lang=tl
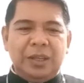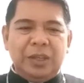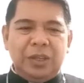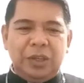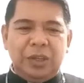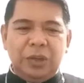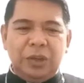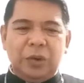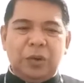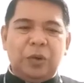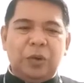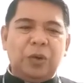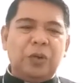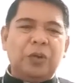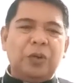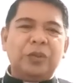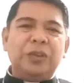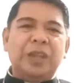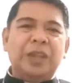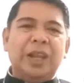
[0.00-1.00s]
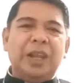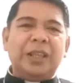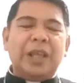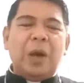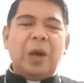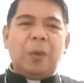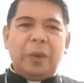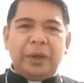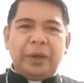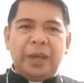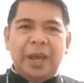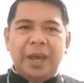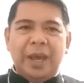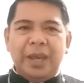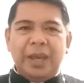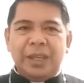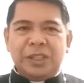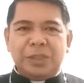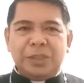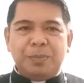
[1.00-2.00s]
yung tinatawag na
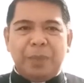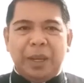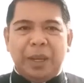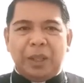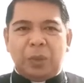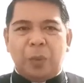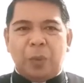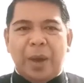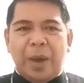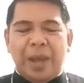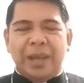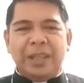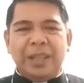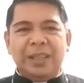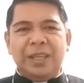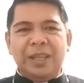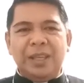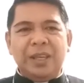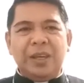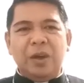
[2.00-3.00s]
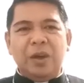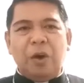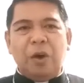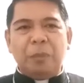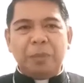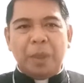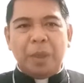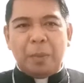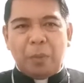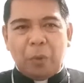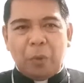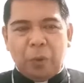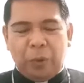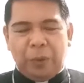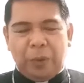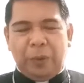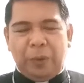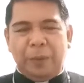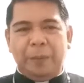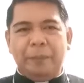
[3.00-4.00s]
spirituality of the
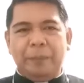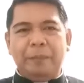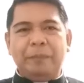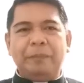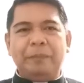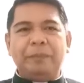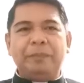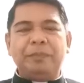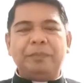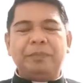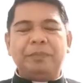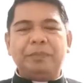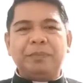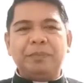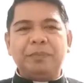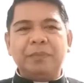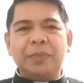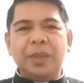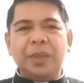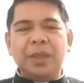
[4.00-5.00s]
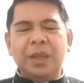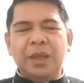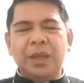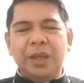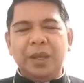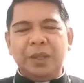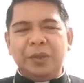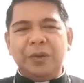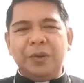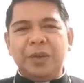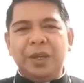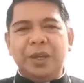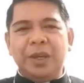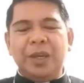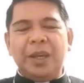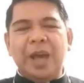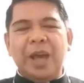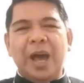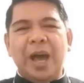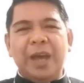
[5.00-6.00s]
more.
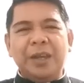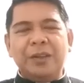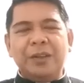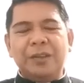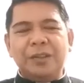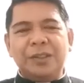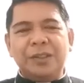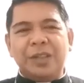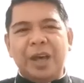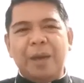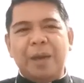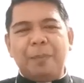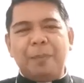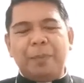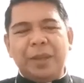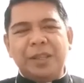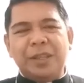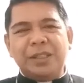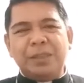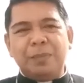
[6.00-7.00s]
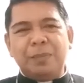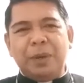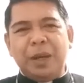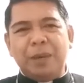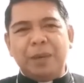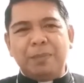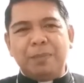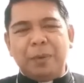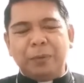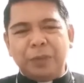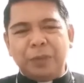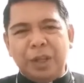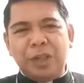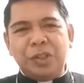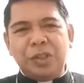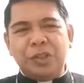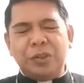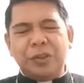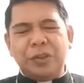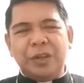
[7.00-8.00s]
Ito'y ayon do sa principle and
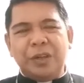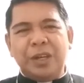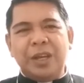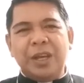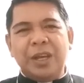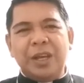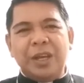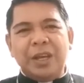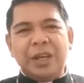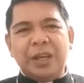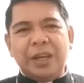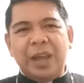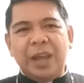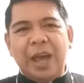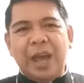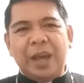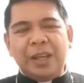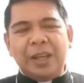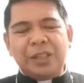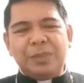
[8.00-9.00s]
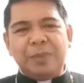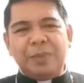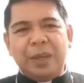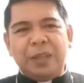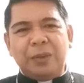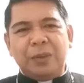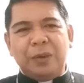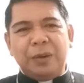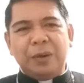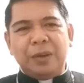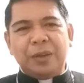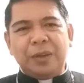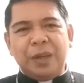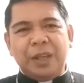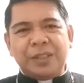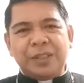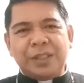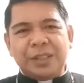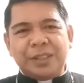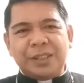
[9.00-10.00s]
foundation ng spiritual
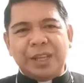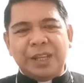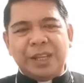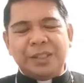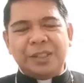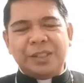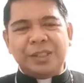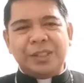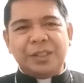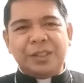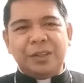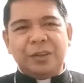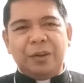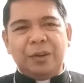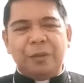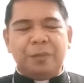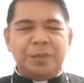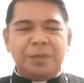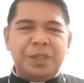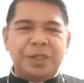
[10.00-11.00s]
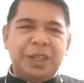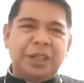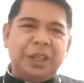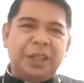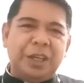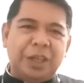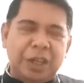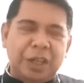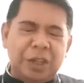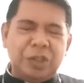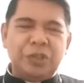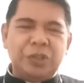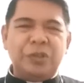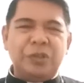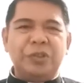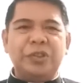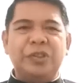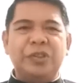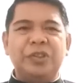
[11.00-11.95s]
exercises of St. Ignatius.